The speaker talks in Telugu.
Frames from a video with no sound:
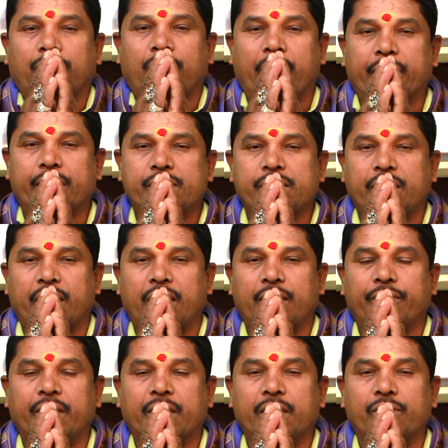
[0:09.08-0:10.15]
వాగిని ఛానల్
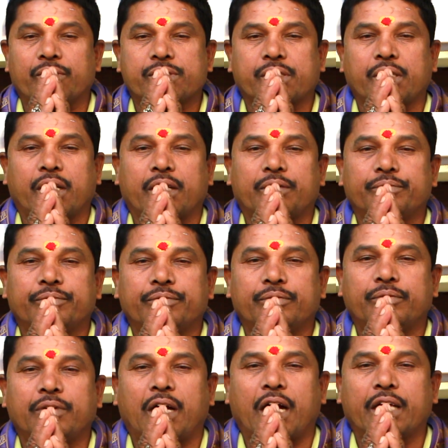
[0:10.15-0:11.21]
వారికి నమస్కారం
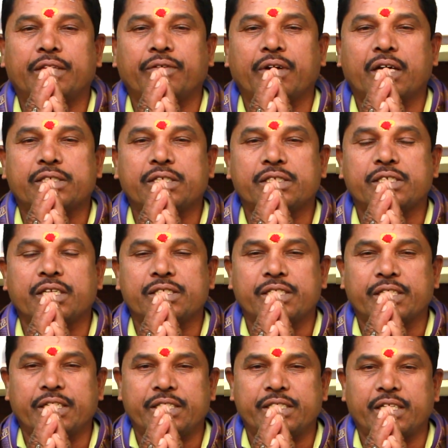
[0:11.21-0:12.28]
ఆదివాసీ
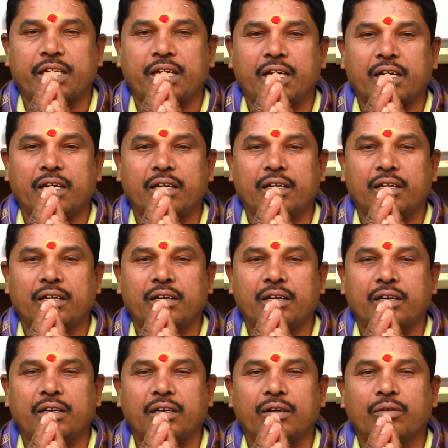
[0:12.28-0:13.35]
చెంచి గిరిజన
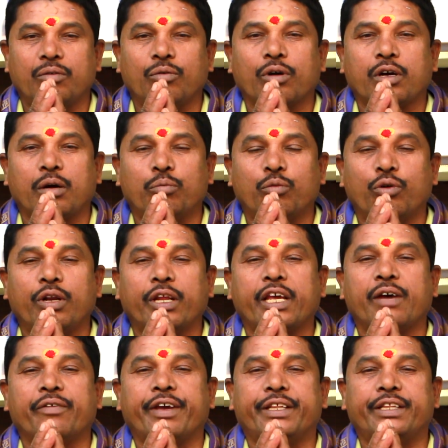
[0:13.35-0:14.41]
ఒక
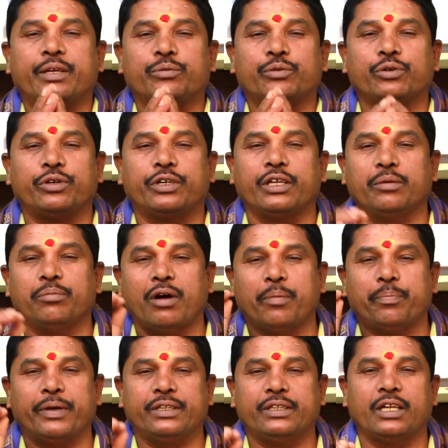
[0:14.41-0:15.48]
మూలిక వైద్యంతో మా
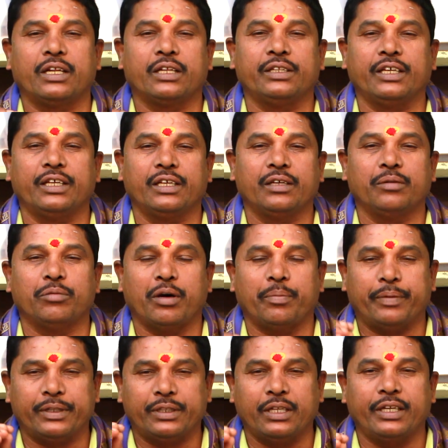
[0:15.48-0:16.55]
పెద్దలది మా
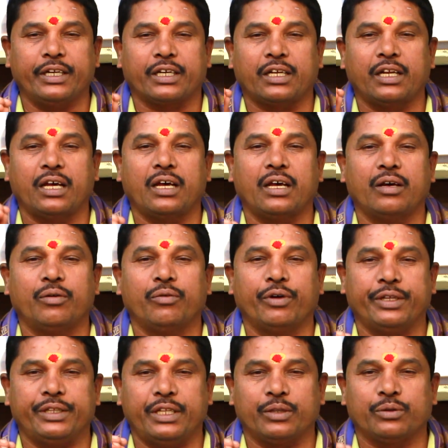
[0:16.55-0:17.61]
పెద్దలు ఎట్లా
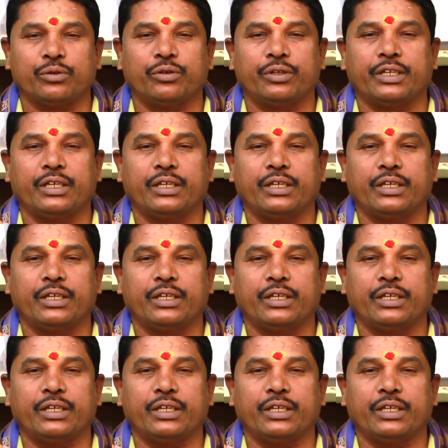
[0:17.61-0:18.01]
వైద్యంతో